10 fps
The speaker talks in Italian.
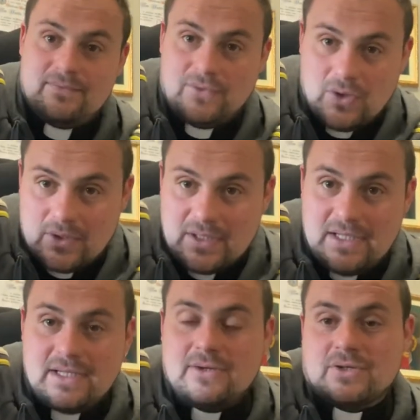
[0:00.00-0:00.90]

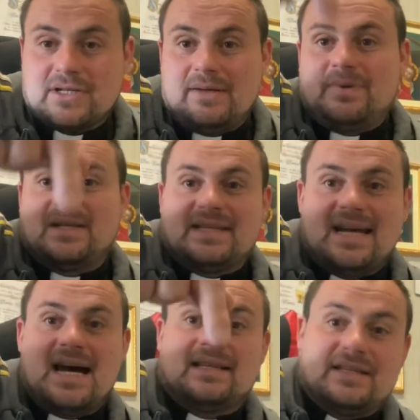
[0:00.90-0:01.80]
voi cosa ne
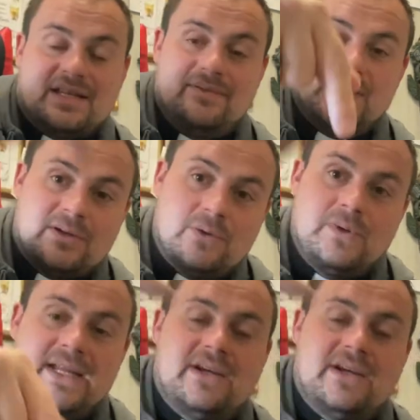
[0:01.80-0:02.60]
pensate, scrivetelo qui nei